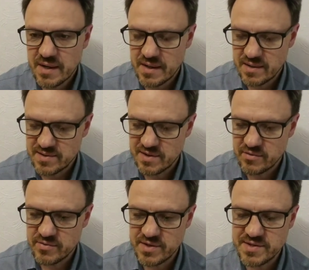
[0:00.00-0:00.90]
э,
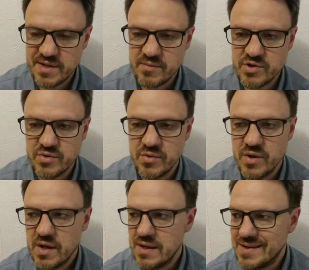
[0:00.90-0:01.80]
столкнуться с тем, что
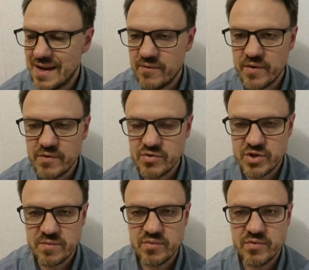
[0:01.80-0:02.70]
я
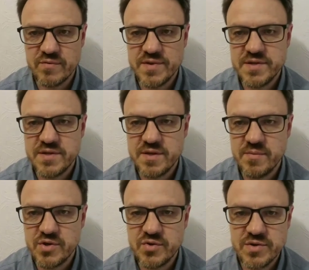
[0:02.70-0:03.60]
вынужден буду вести
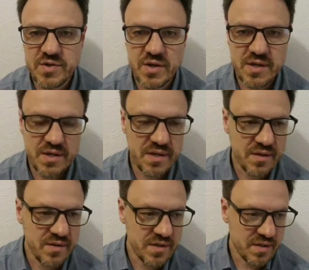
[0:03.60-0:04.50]
себя жестко и
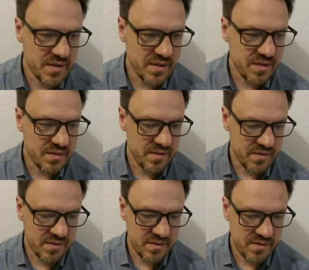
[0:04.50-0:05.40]
где-то
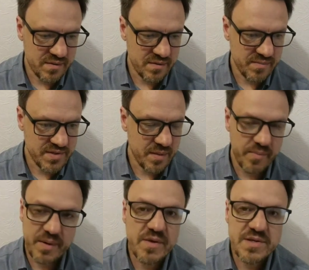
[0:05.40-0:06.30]
э,
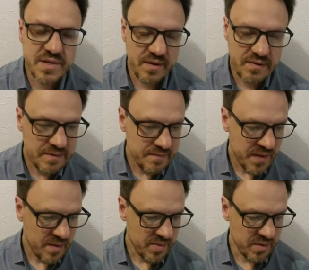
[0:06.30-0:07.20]
бескомпромиссно,
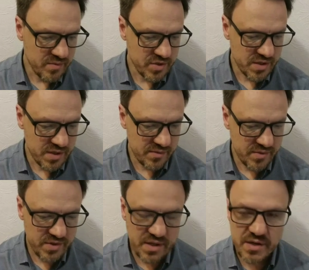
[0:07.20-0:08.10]
потому что
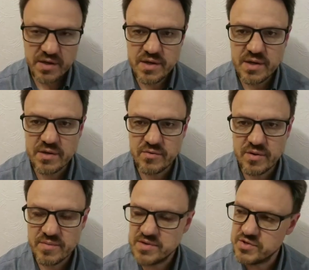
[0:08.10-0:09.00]
вот те грехи,
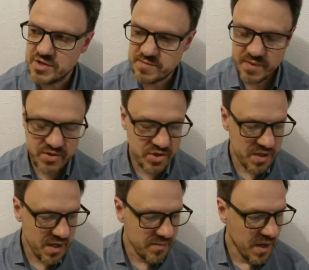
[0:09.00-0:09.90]
которые мы сейчас
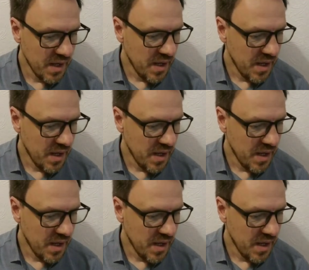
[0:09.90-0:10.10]
прочитаем,